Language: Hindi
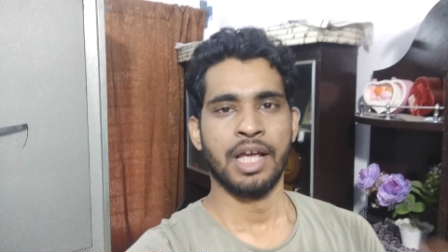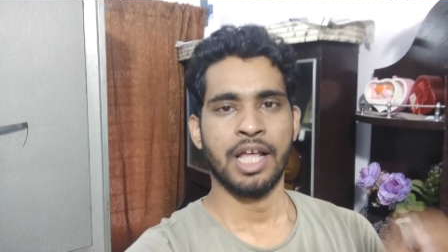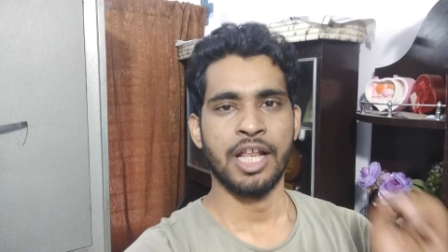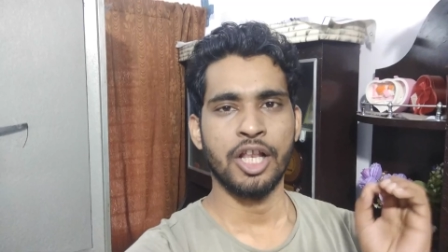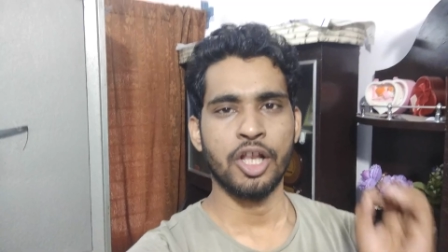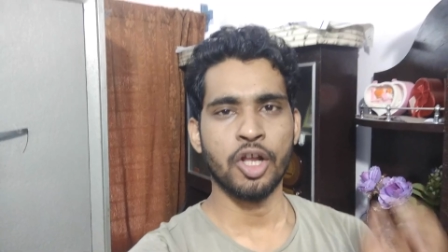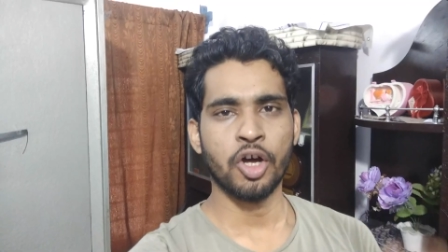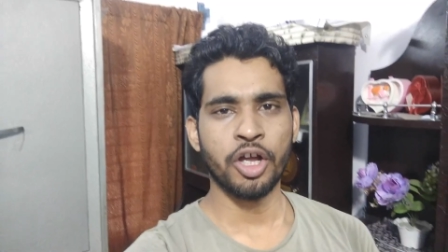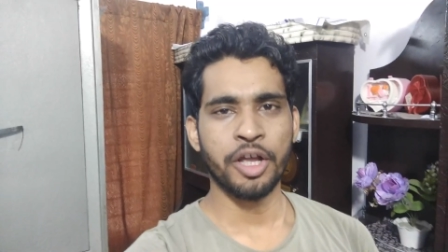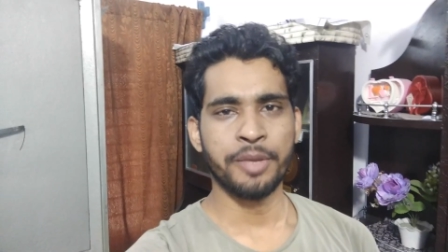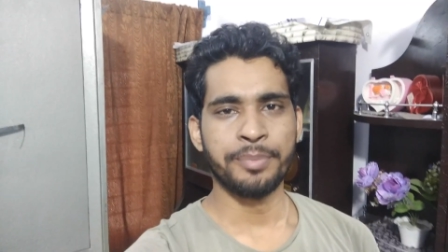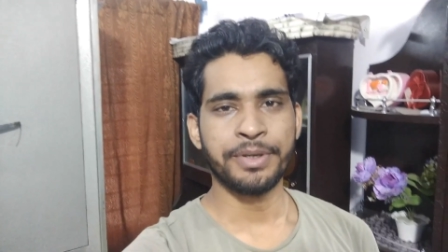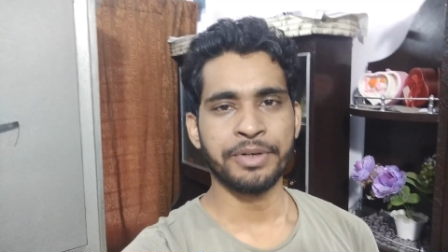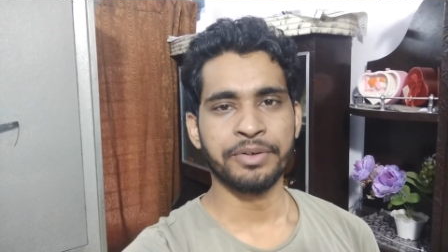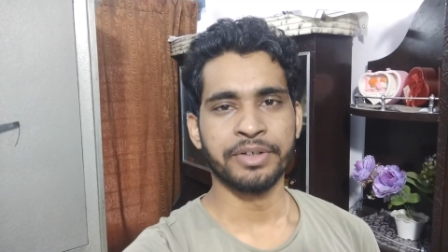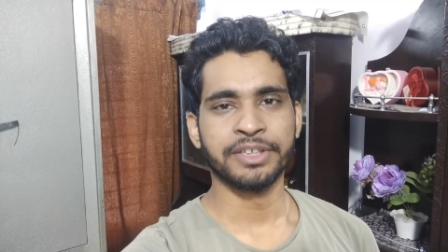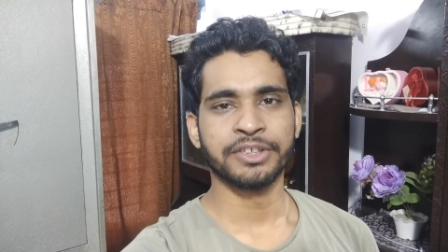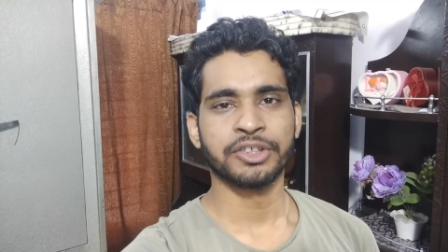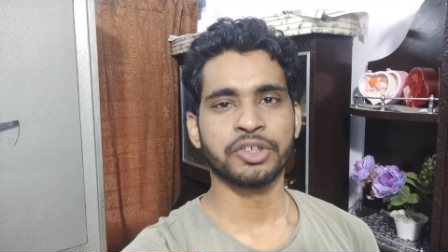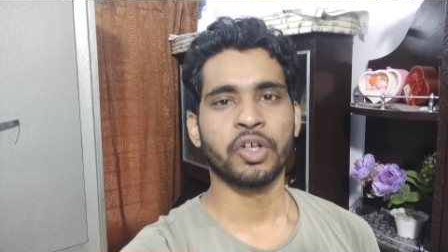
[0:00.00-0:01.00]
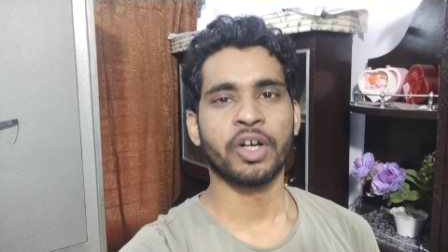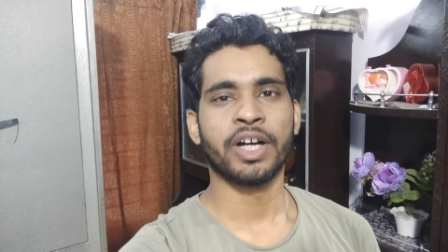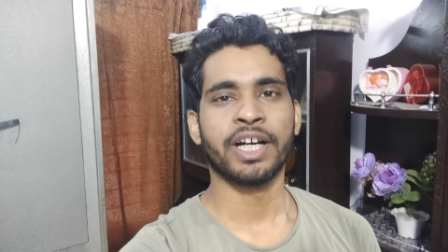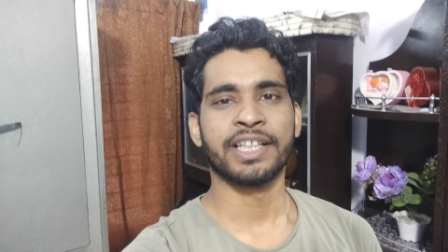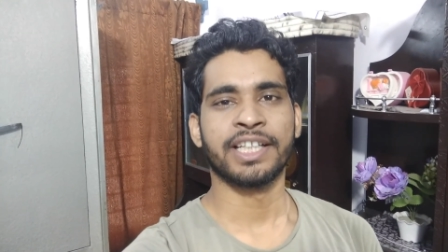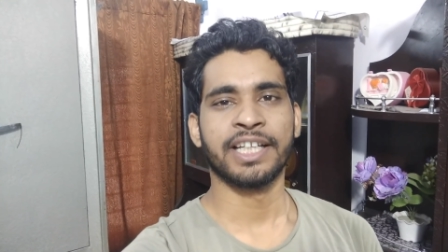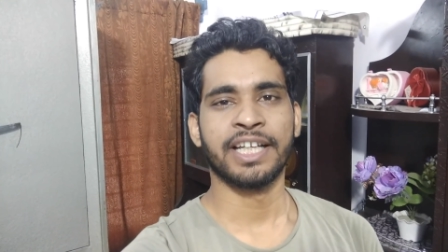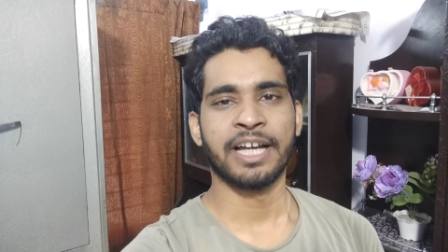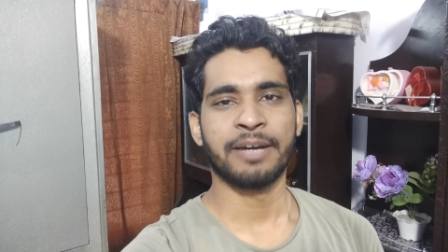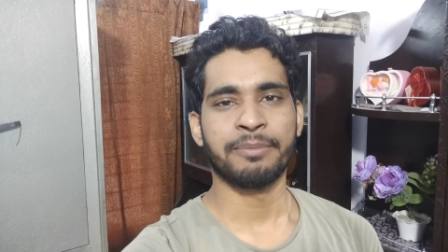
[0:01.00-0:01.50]
हेलो एवरीवन
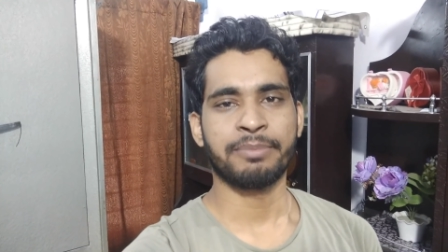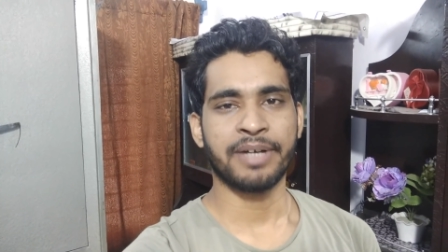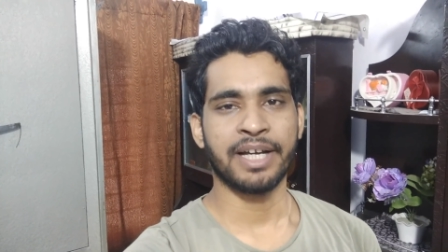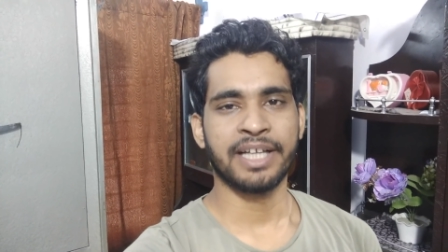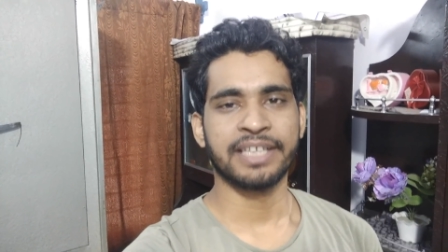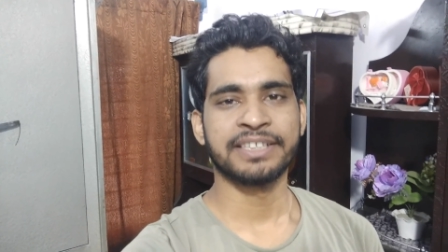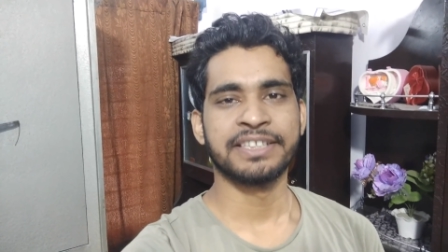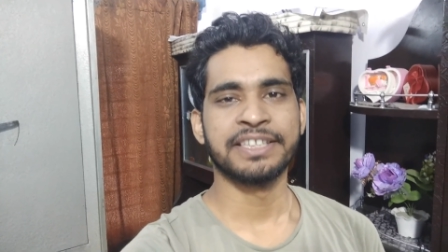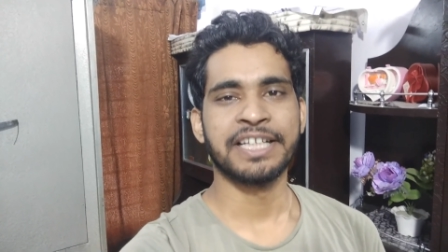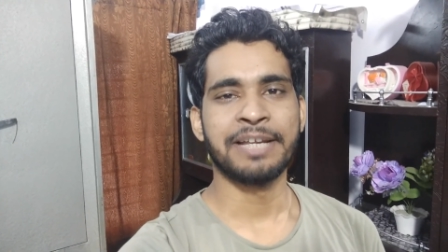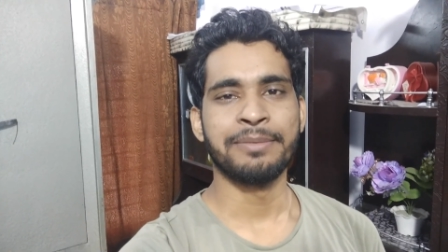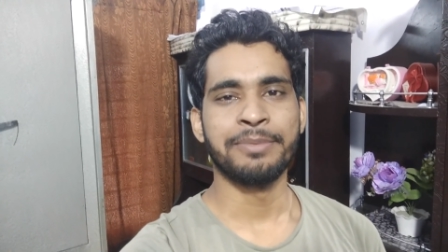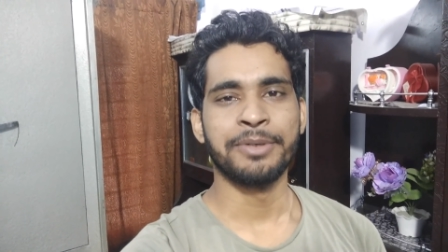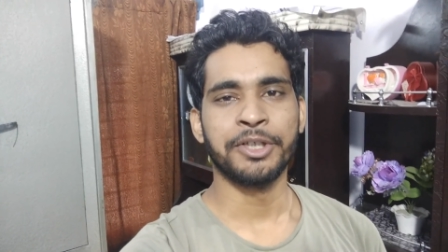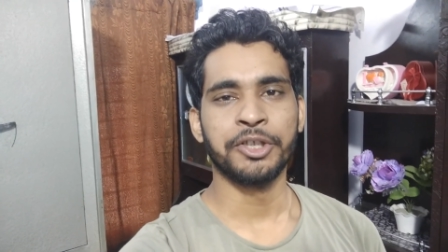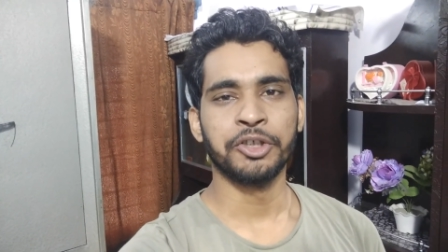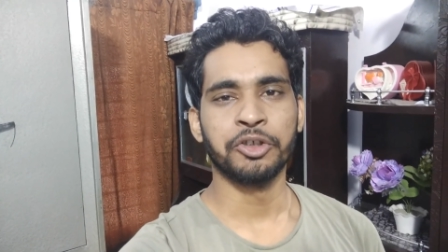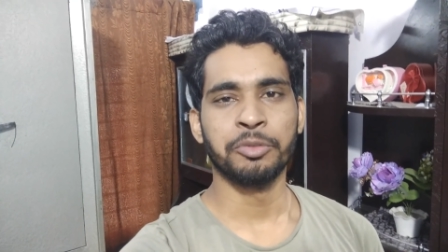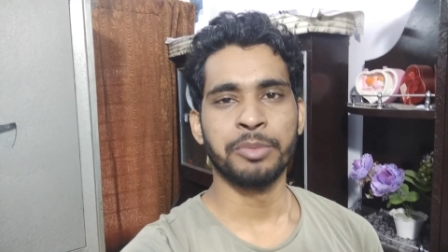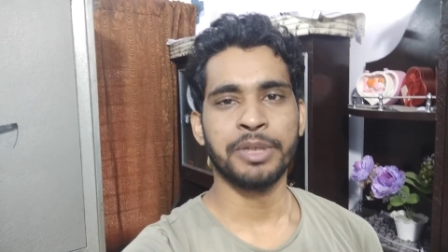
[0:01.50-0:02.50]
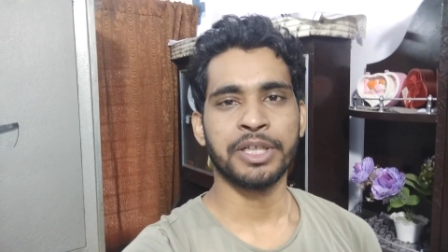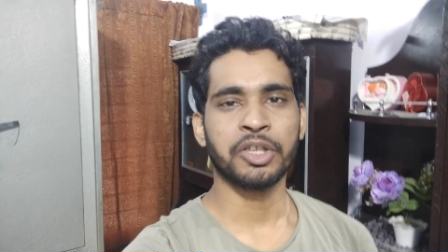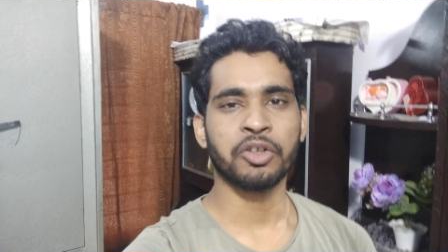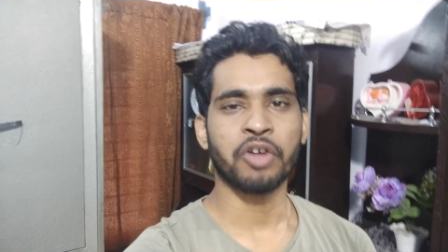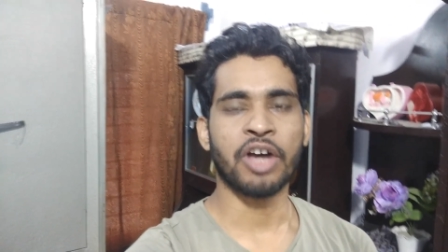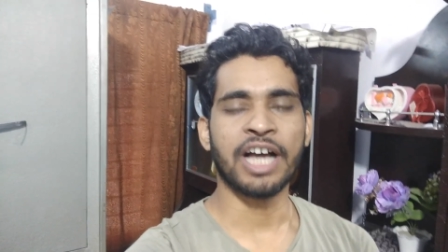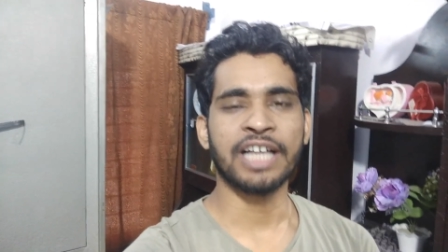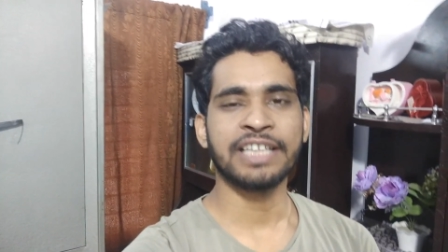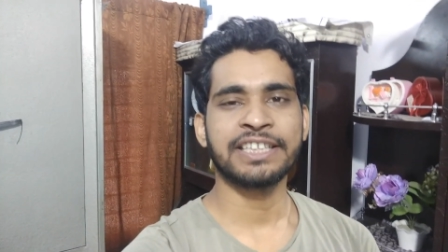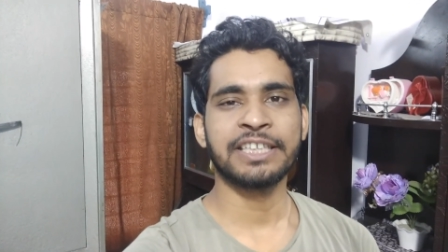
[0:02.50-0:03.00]
स्वागत है आपका इस नए वीडियो में
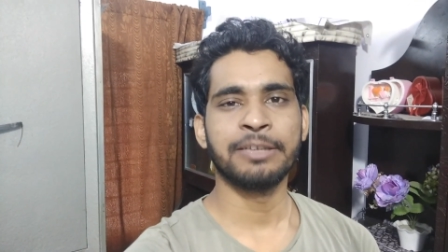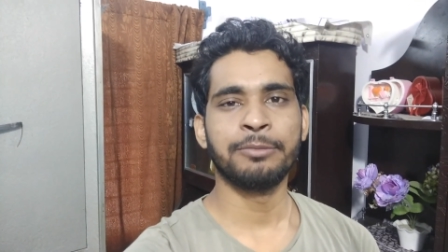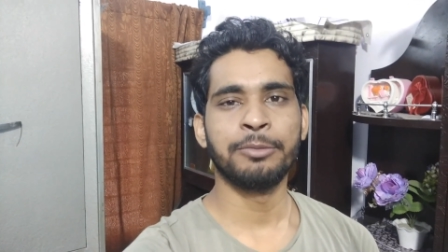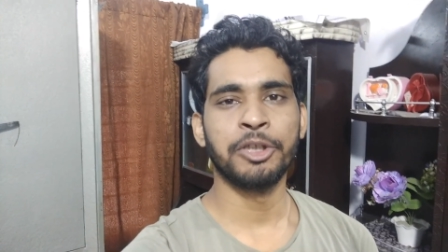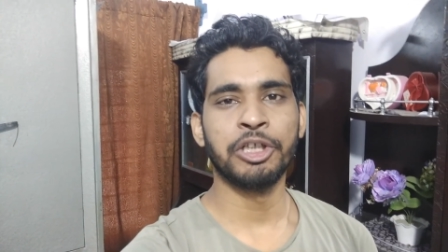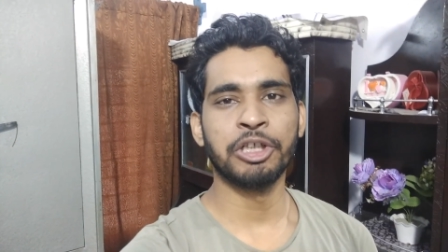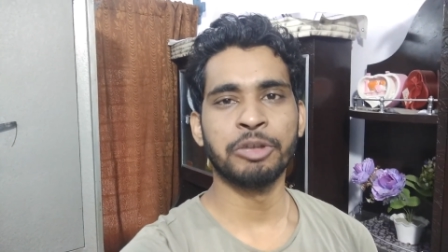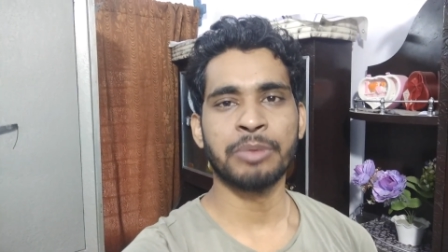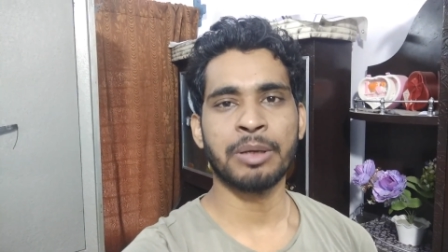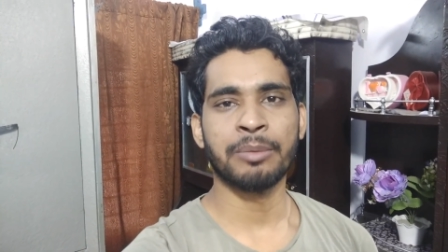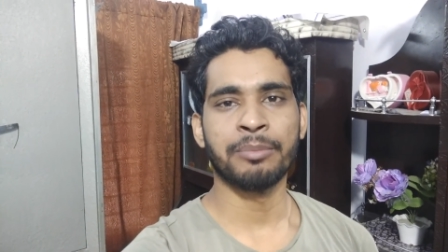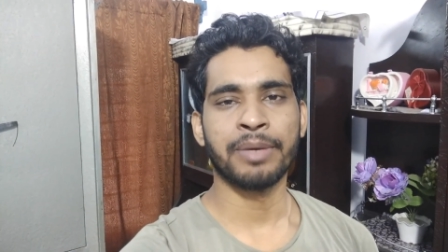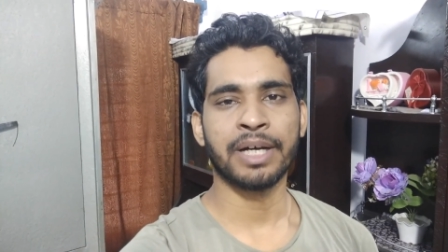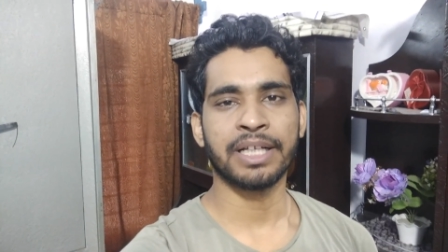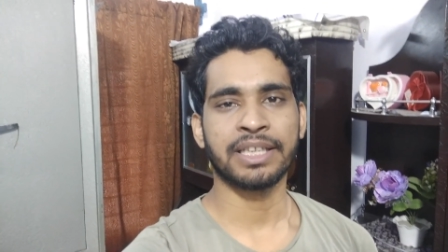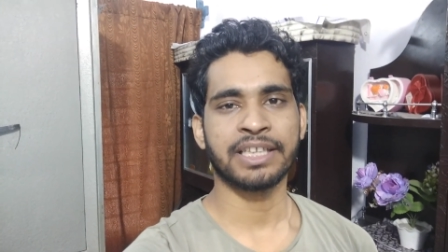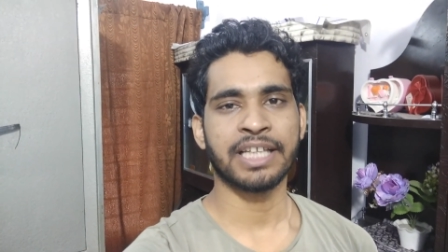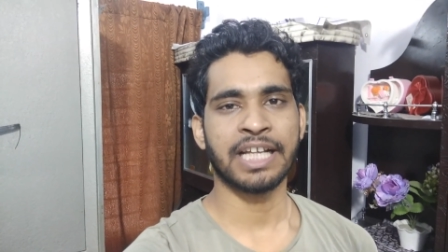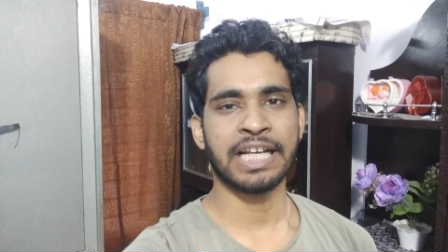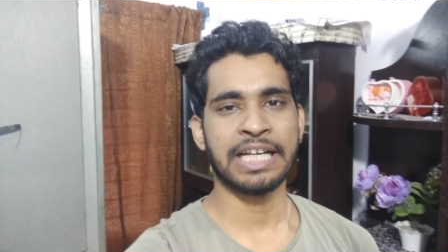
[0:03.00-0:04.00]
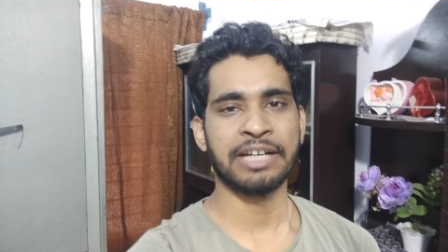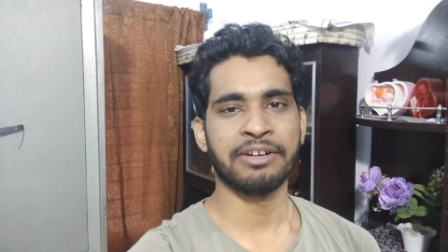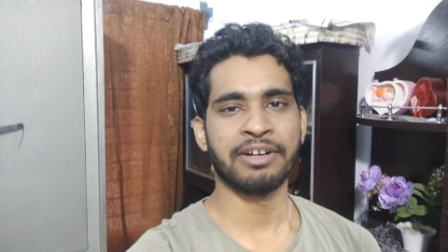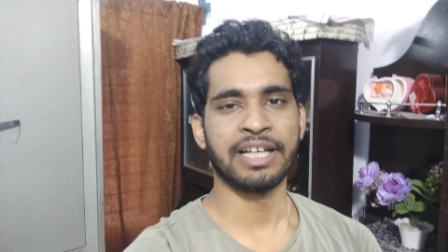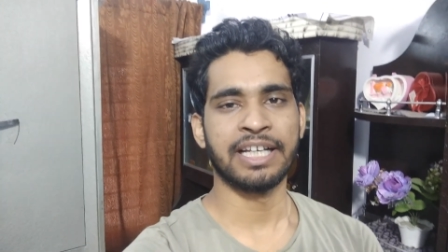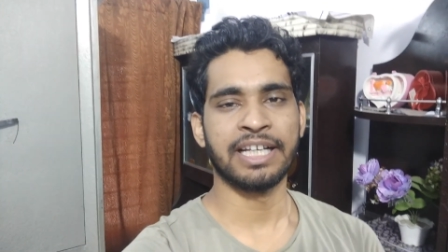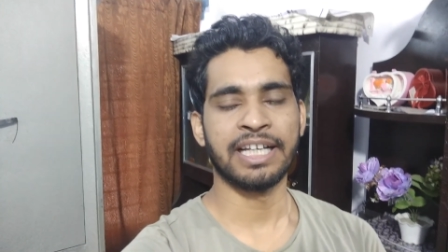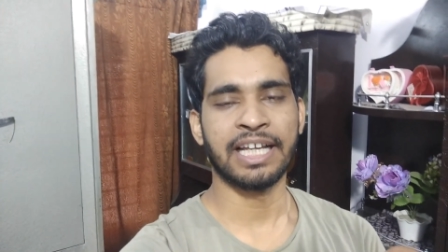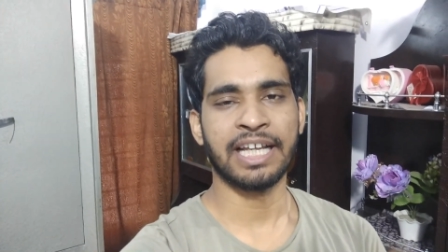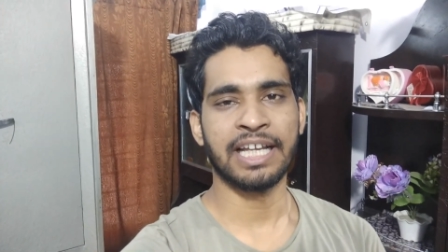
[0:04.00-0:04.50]
तो आज की वीडियो में हम बात करने
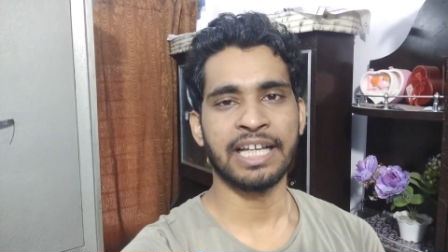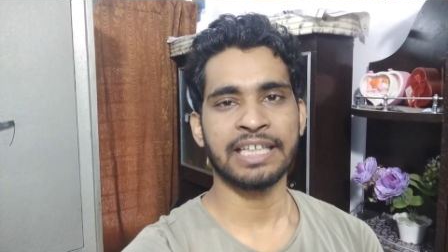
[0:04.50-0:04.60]
वाले